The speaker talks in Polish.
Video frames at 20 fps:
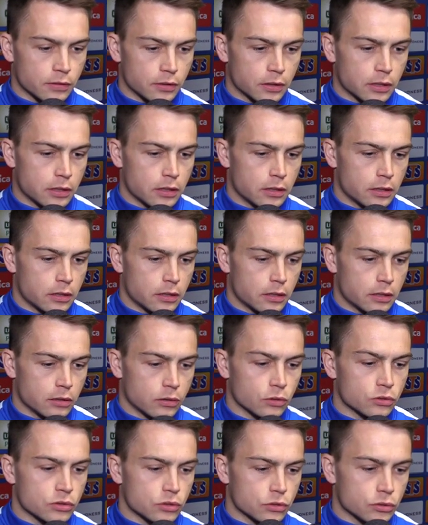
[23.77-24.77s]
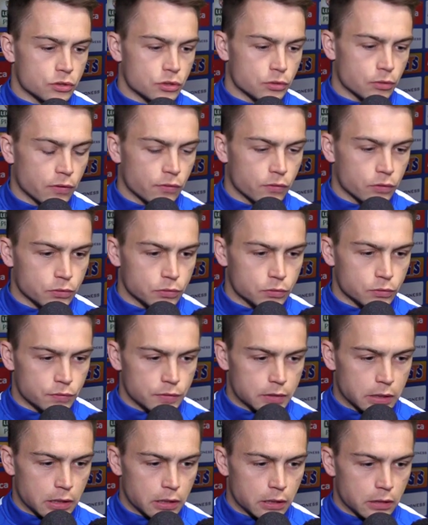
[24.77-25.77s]
na, odskoczyła w
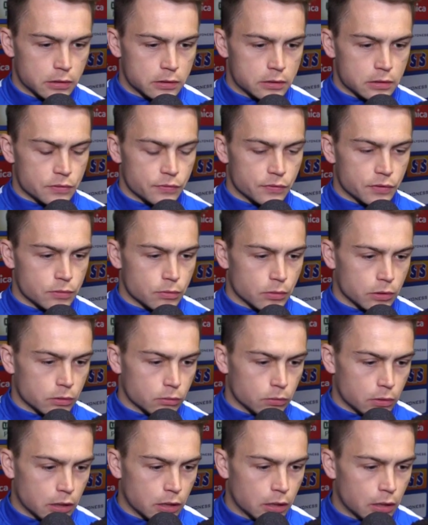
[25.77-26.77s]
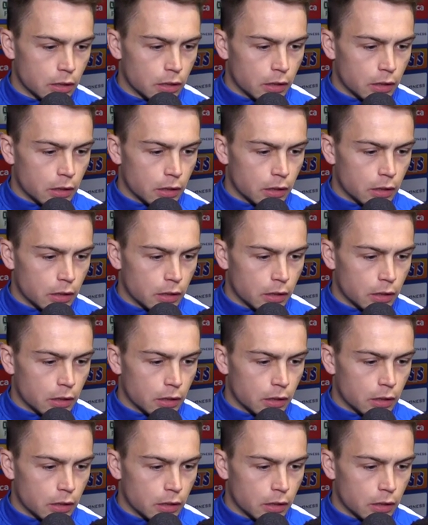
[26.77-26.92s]
końcówce, ale jest też Wisła, która,